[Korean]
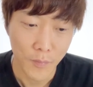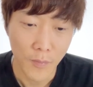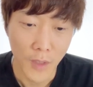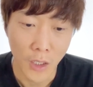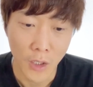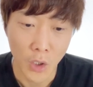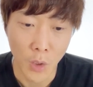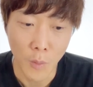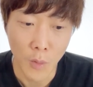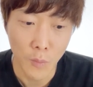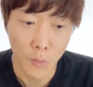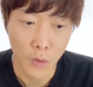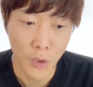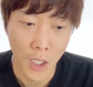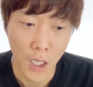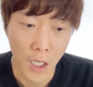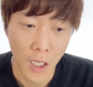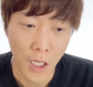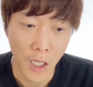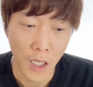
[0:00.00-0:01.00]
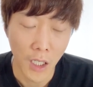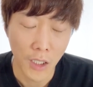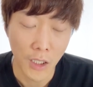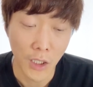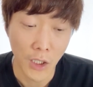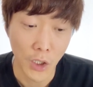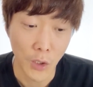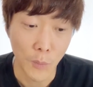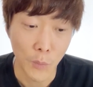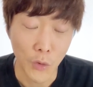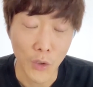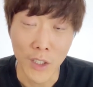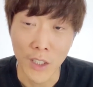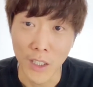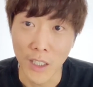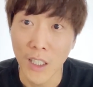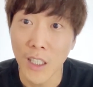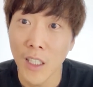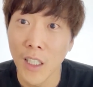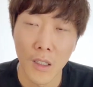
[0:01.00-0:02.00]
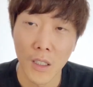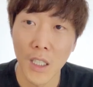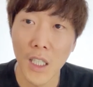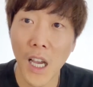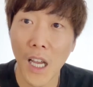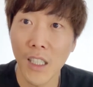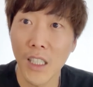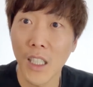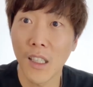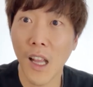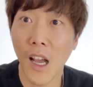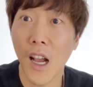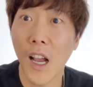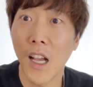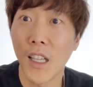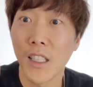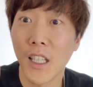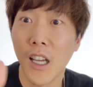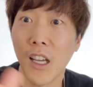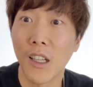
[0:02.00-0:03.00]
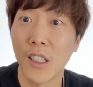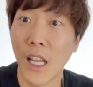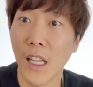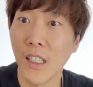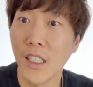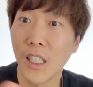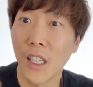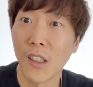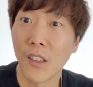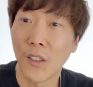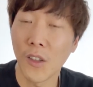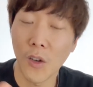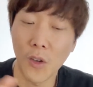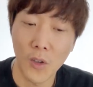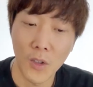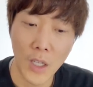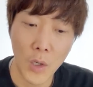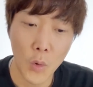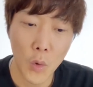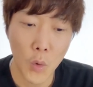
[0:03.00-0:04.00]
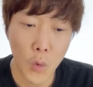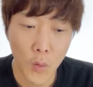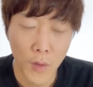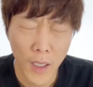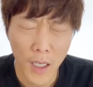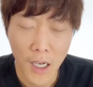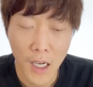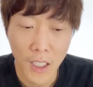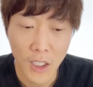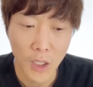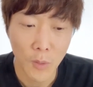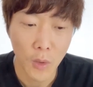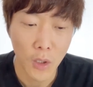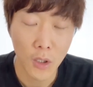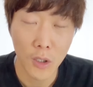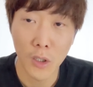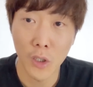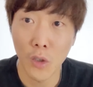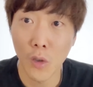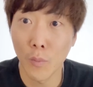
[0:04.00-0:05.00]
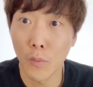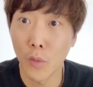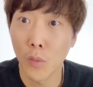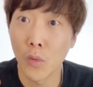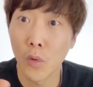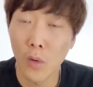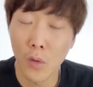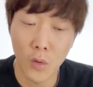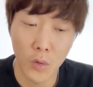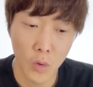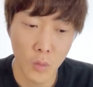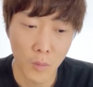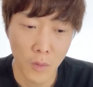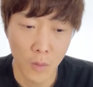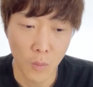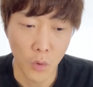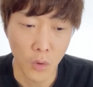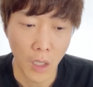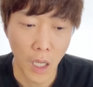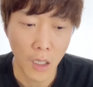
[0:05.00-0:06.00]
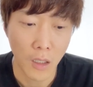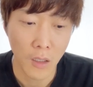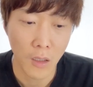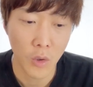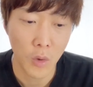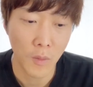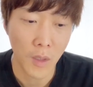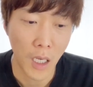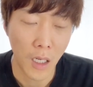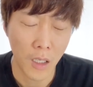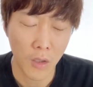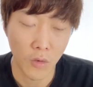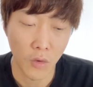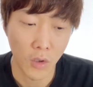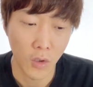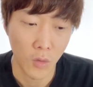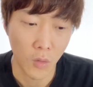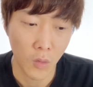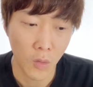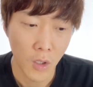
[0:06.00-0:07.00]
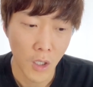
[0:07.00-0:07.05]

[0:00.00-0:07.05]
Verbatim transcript: 전문 분야이신 분들이 네가 아는 게 다가 아니야 다른 게 있어 라고 생각하시면 그런 부분들도 좀뭐 댓글을 좀 달아주시고